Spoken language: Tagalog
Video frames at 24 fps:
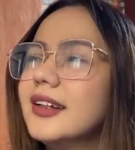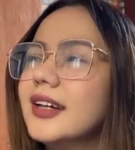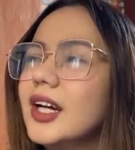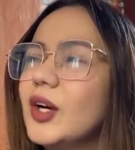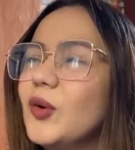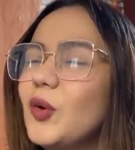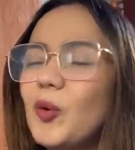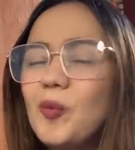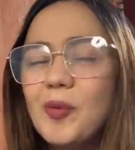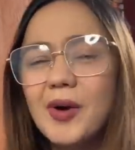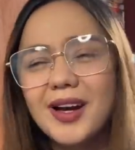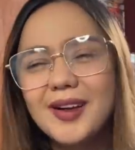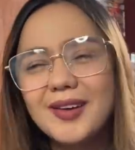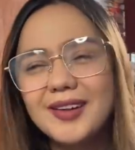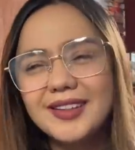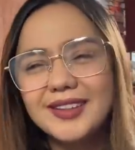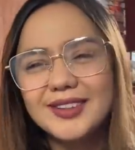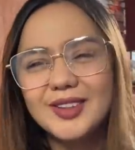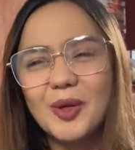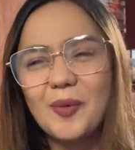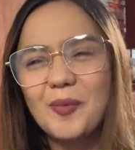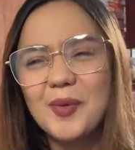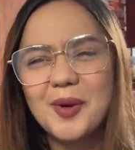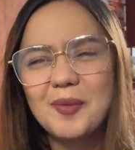ako ba,
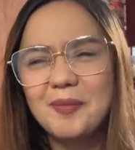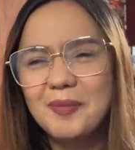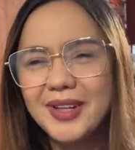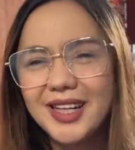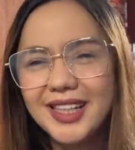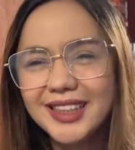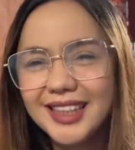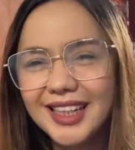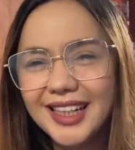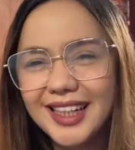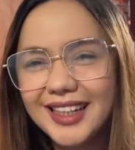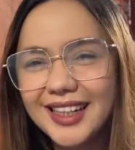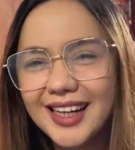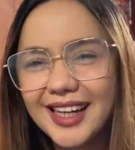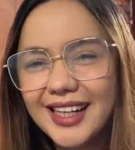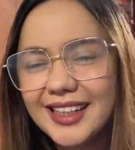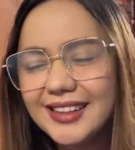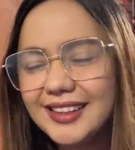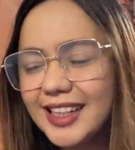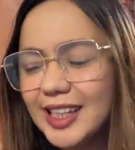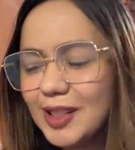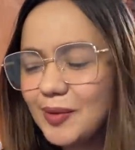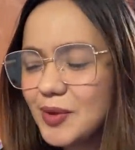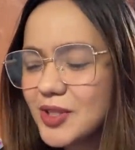sobrang bigat talaga.
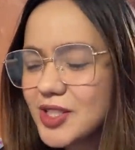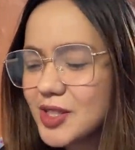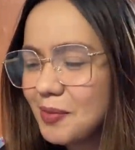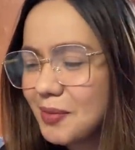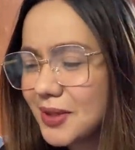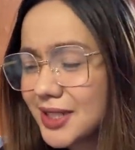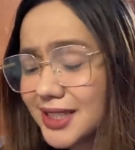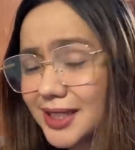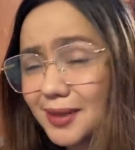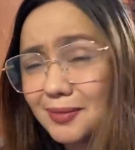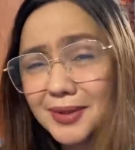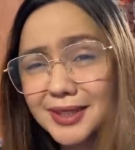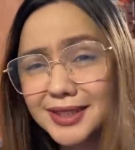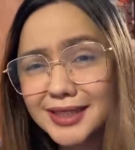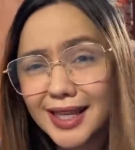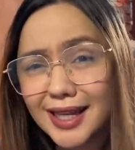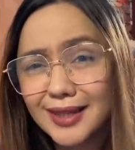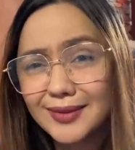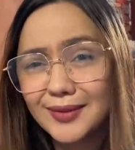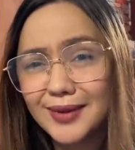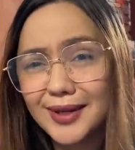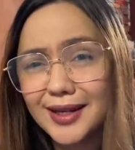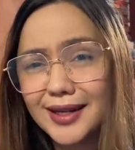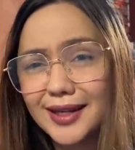Hindi naman siya
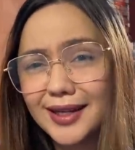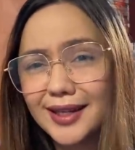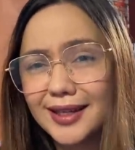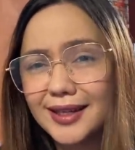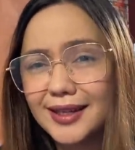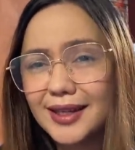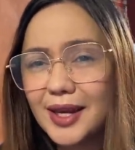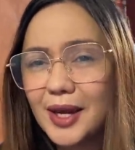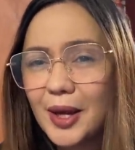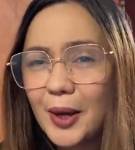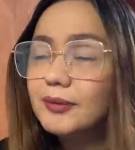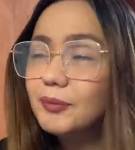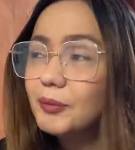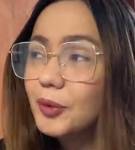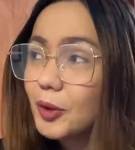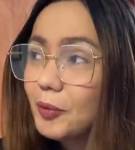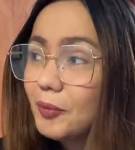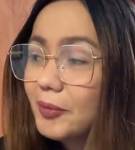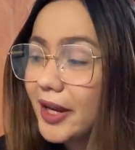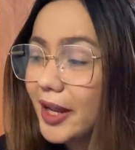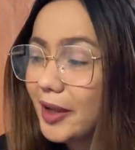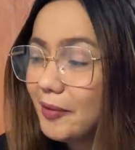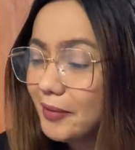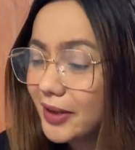basta-basta ano lang eh.
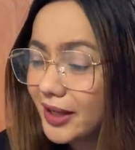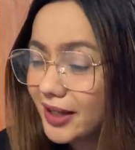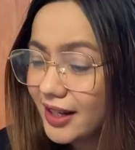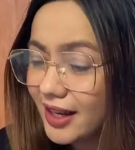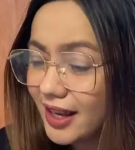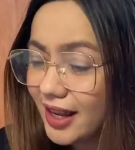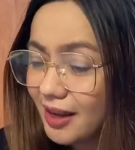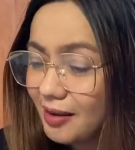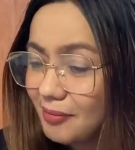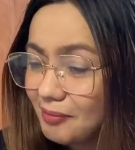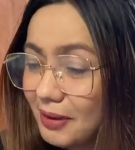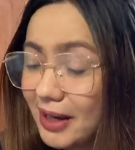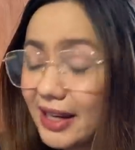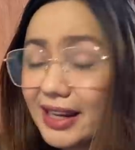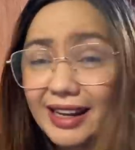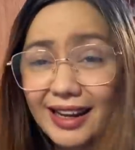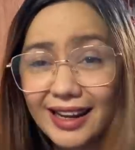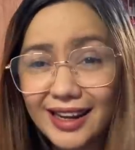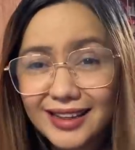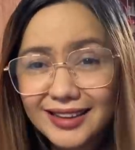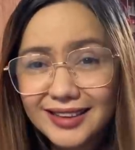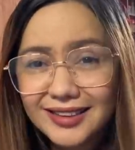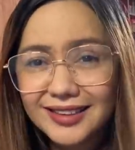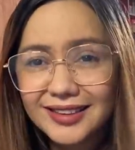Problema na
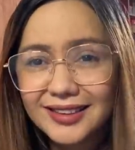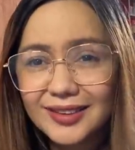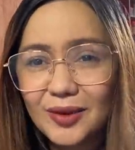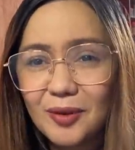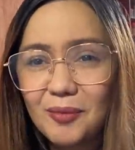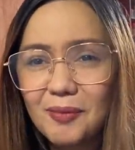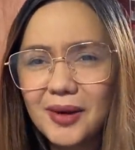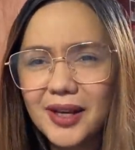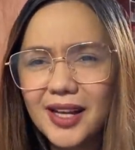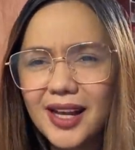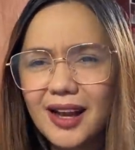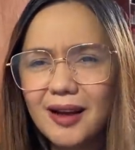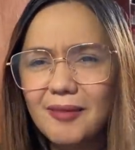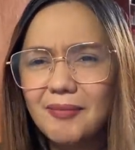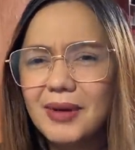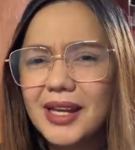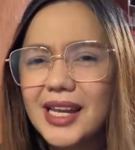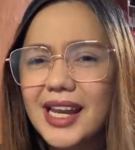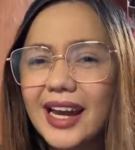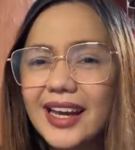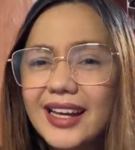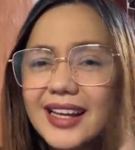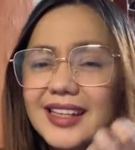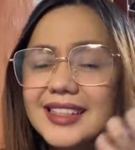maliit. Kumbaga,
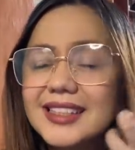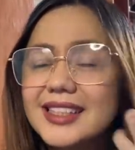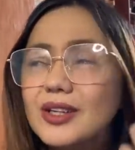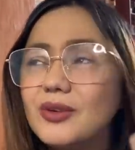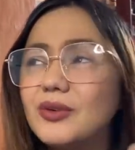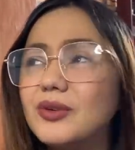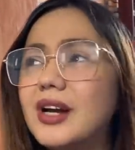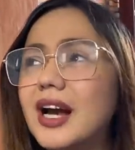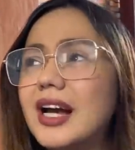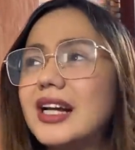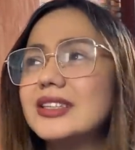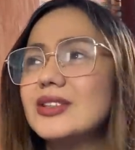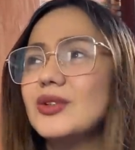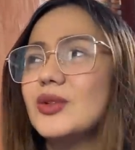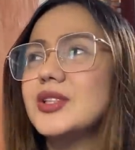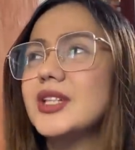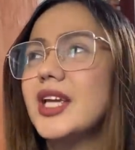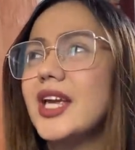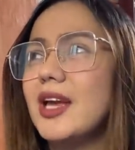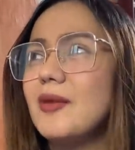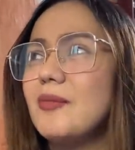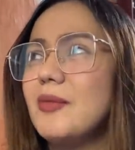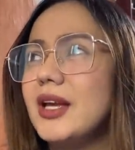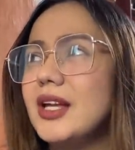malaki kasi yung gastos.
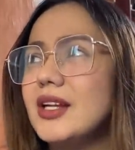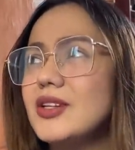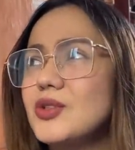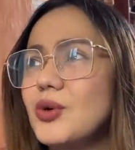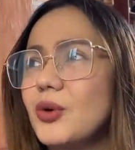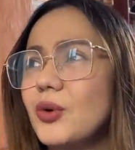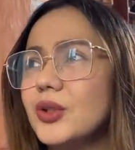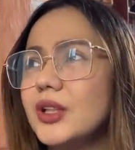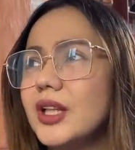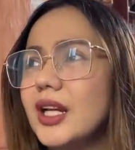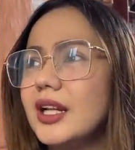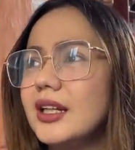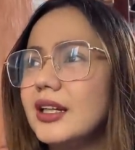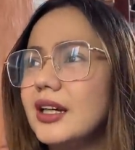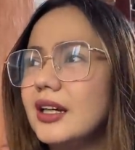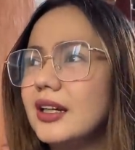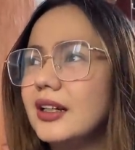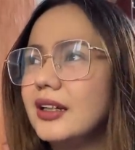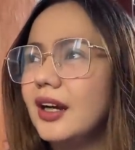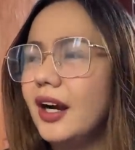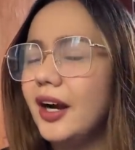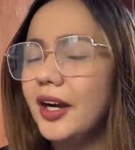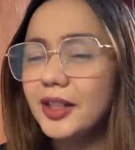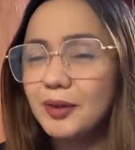Kaya medyo talagang
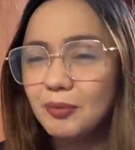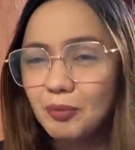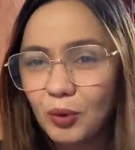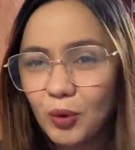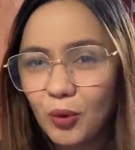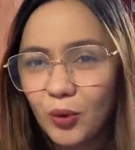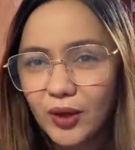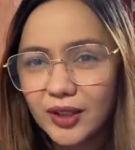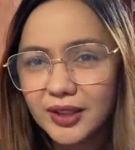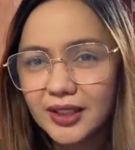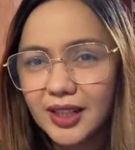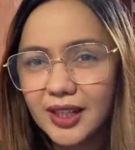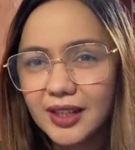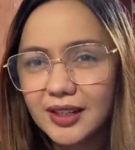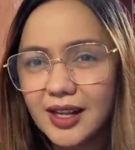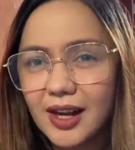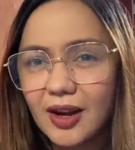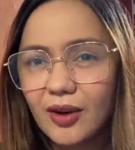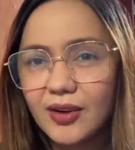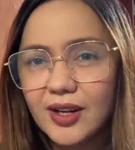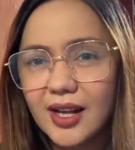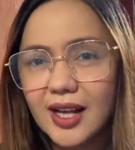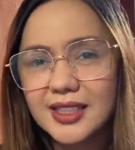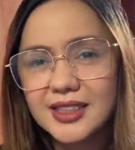heartbroken
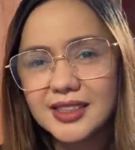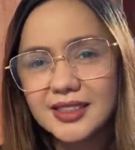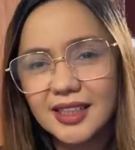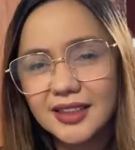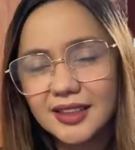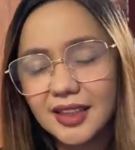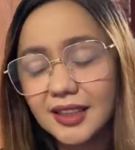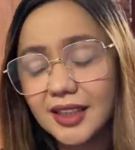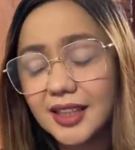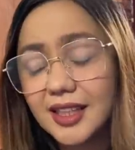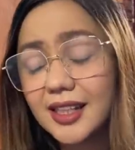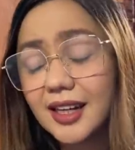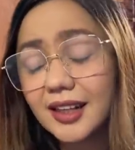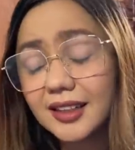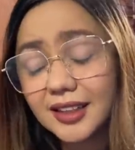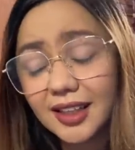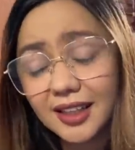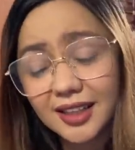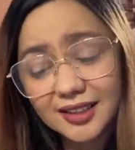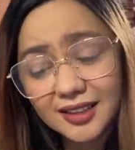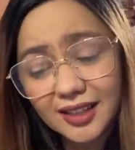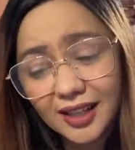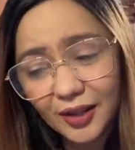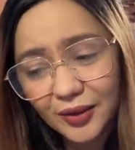talaga ako last night. At iyak
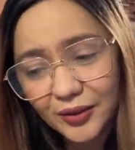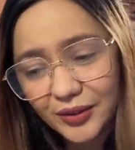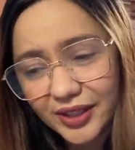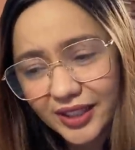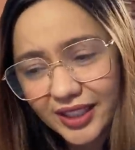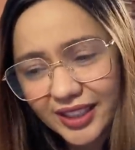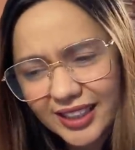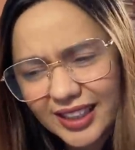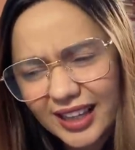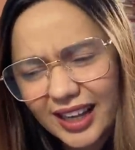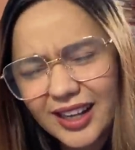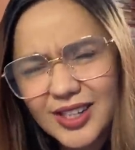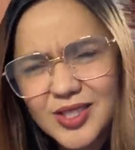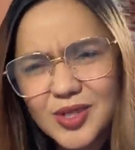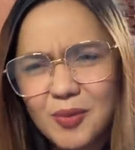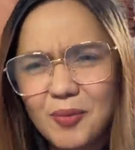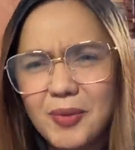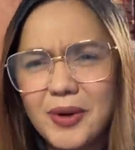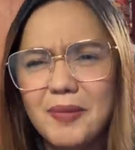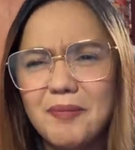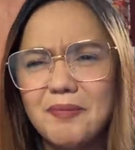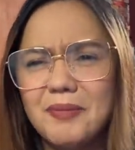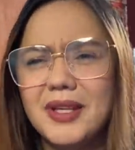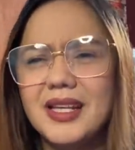talaga ako ng iyak.
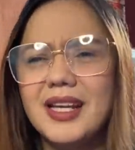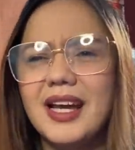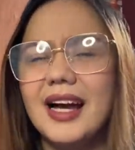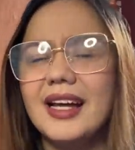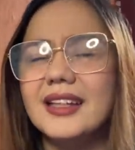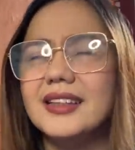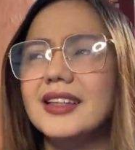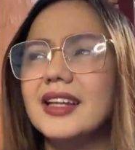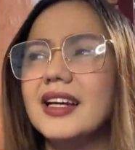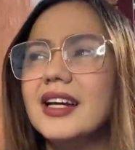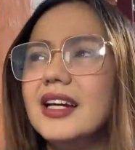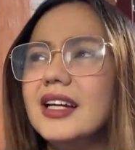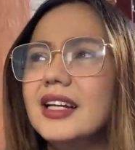Sobrang bigat.